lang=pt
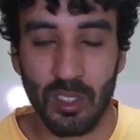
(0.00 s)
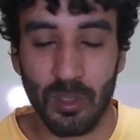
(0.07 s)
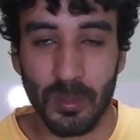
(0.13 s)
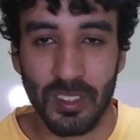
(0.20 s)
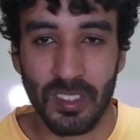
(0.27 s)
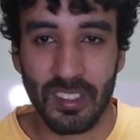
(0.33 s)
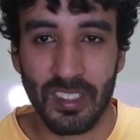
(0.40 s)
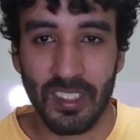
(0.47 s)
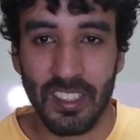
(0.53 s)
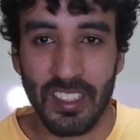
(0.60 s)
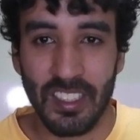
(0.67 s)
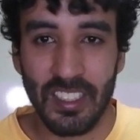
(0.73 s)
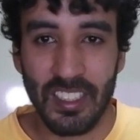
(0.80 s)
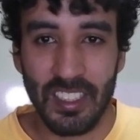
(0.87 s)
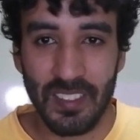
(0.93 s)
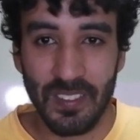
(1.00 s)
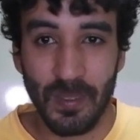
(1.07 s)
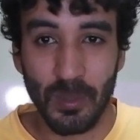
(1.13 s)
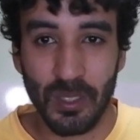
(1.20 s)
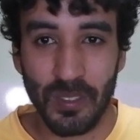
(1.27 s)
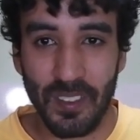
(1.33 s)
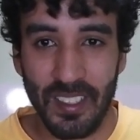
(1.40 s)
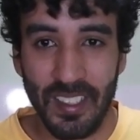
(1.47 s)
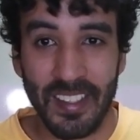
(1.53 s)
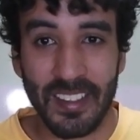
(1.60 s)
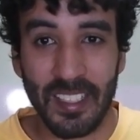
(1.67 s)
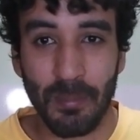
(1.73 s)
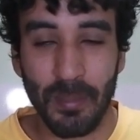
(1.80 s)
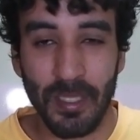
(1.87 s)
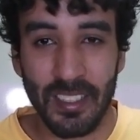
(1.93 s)
filmes. E vamos falar
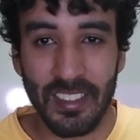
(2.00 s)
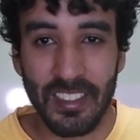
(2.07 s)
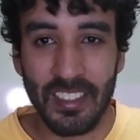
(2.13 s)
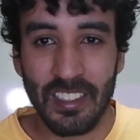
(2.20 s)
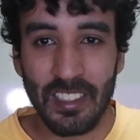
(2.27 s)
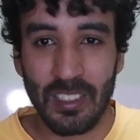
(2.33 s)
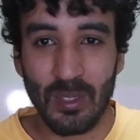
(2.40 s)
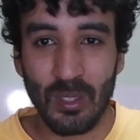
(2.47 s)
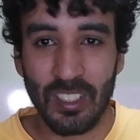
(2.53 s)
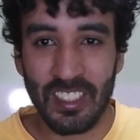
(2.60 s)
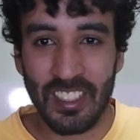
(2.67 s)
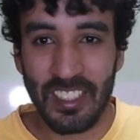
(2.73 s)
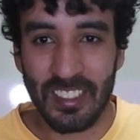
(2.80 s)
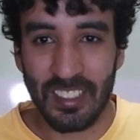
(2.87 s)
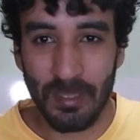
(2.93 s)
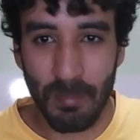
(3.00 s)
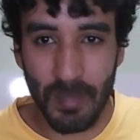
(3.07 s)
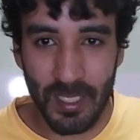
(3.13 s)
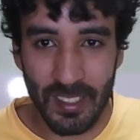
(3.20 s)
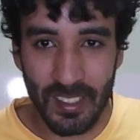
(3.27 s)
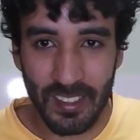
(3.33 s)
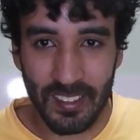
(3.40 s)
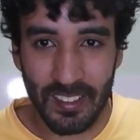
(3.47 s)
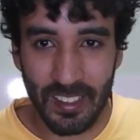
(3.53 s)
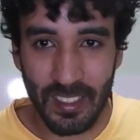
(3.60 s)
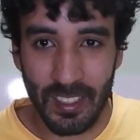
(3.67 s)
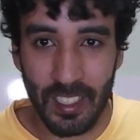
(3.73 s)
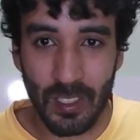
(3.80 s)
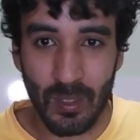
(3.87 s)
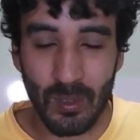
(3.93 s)
também do que esse brilhante
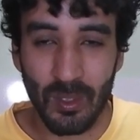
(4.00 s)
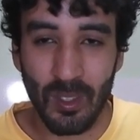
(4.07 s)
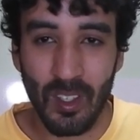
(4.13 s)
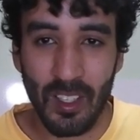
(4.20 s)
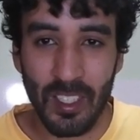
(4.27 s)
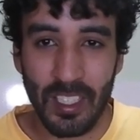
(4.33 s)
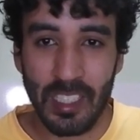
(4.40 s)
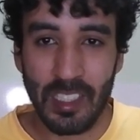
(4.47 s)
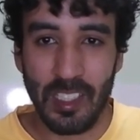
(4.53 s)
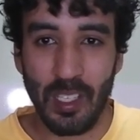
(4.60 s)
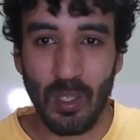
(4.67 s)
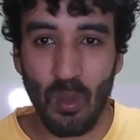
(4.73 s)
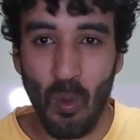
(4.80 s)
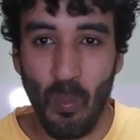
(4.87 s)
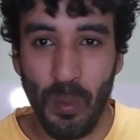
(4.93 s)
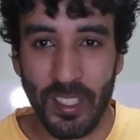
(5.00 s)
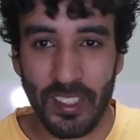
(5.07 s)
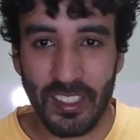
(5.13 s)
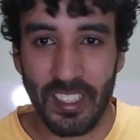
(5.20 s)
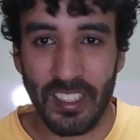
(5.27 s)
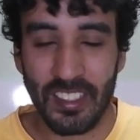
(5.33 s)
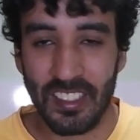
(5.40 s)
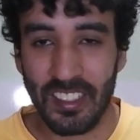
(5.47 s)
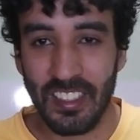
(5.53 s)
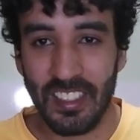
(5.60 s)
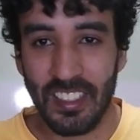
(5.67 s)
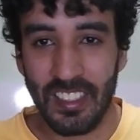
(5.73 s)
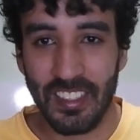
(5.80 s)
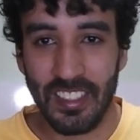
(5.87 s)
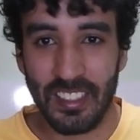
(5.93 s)
elenco entregou pra gente
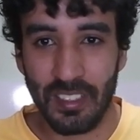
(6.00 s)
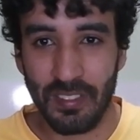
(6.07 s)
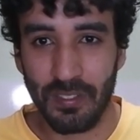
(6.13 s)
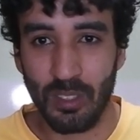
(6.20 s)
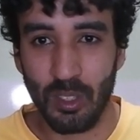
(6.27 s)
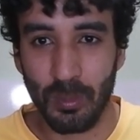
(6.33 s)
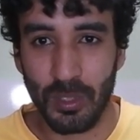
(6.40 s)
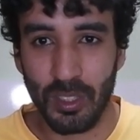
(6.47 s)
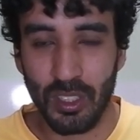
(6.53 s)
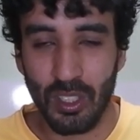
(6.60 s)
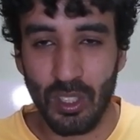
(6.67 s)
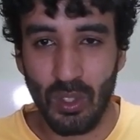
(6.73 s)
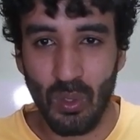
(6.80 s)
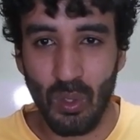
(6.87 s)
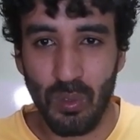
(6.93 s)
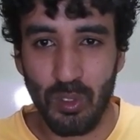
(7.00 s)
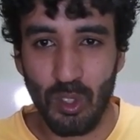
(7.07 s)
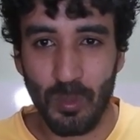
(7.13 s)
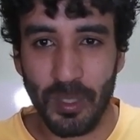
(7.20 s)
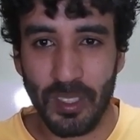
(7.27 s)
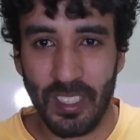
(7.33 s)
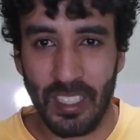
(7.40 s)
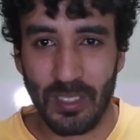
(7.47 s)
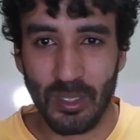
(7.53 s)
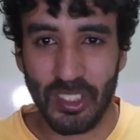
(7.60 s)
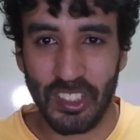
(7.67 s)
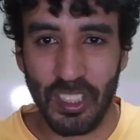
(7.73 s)
nesse filme. O filme traz o